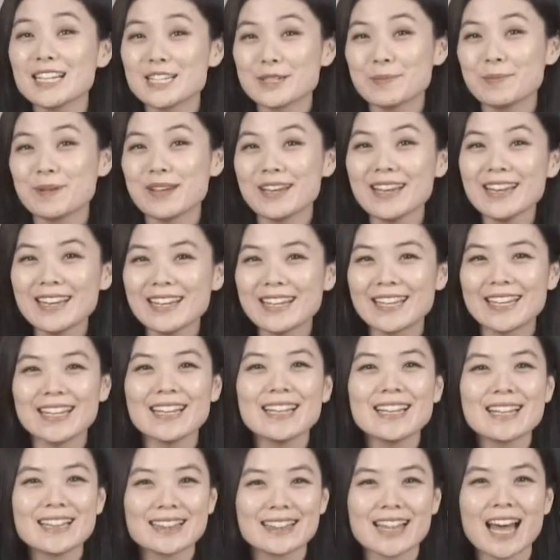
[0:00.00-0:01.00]
HP ini
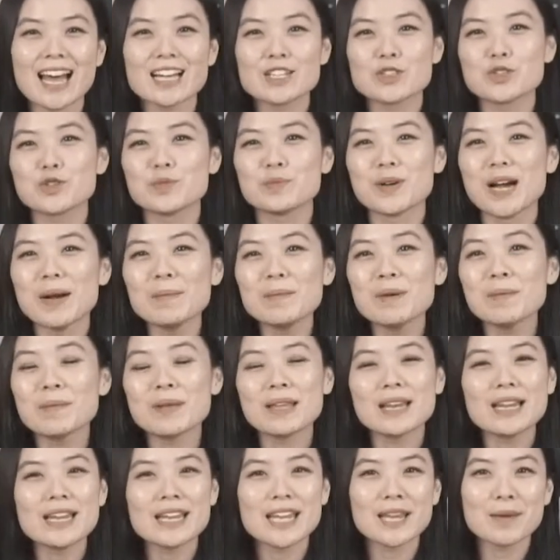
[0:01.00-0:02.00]
tak cuma
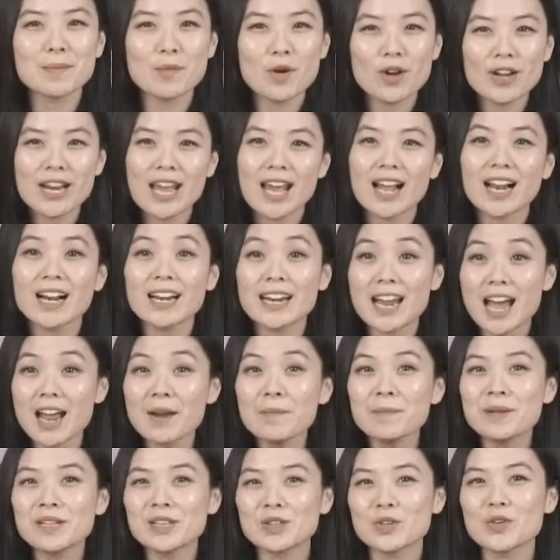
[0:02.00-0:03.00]
memiliki model
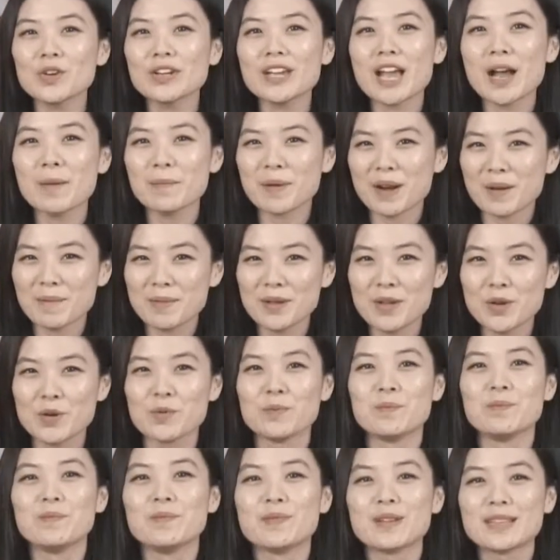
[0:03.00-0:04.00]
dan bentuk yang
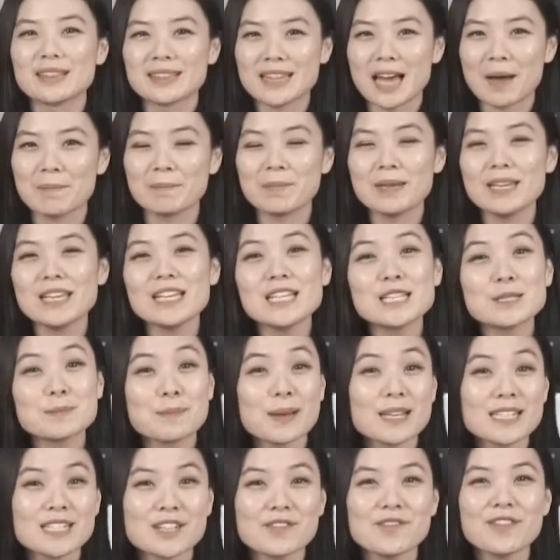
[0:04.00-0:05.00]
premium, tapi
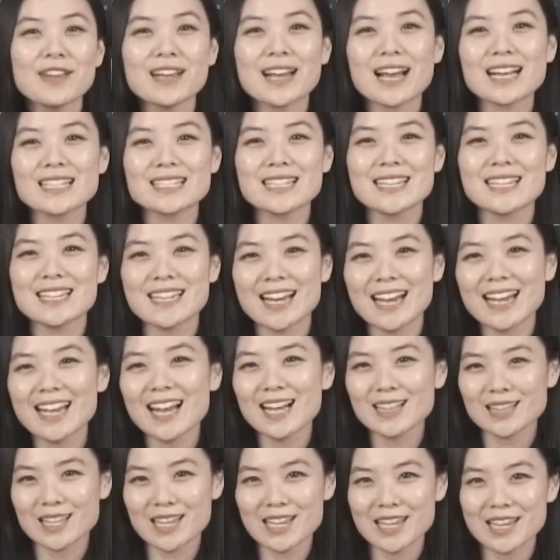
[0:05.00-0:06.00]
spesifikasinya
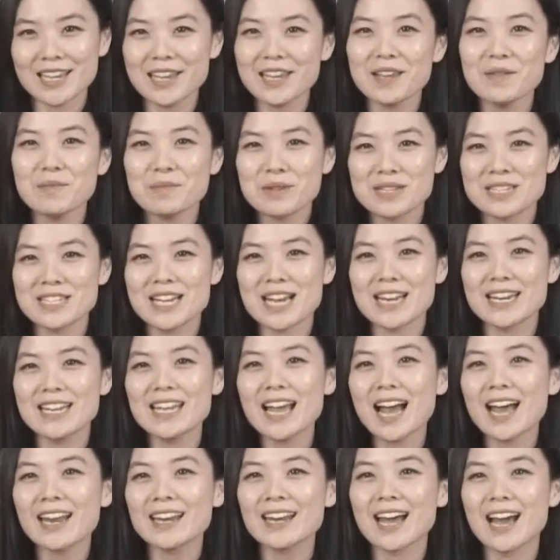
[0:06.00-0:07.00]
yang tinggi menjadi
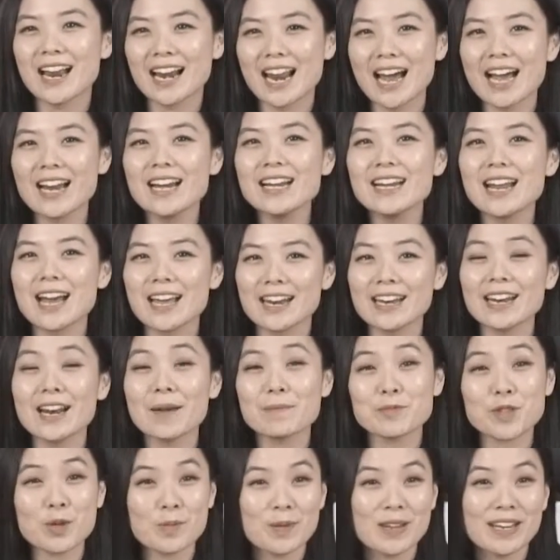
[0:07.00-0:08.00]
andalan dari
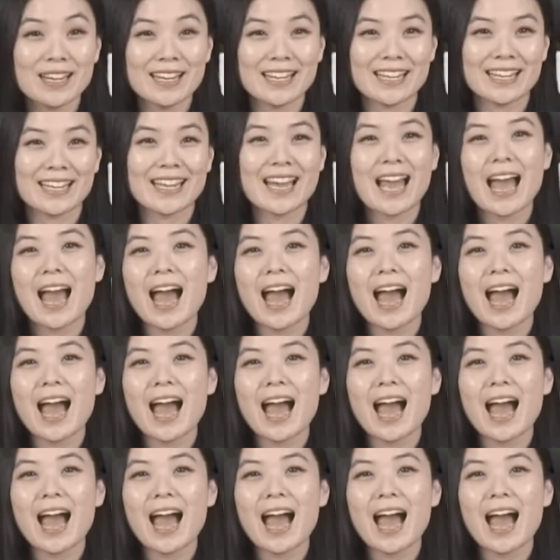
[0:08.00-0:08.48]
laptop ini.